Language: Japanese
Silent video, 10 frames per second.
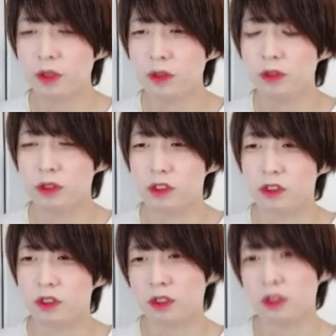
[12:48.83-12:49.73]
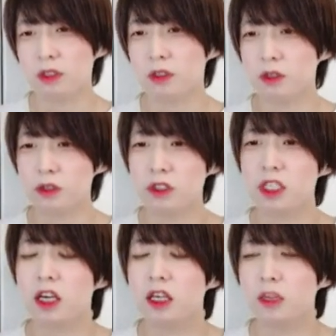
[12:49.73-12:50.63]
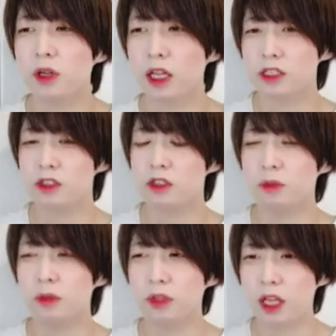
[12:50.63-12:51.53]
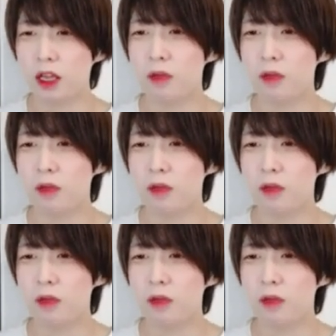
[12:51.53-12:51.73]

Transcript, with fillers: ンドクロ l o ご存知ない方もいらっしゃると思うので、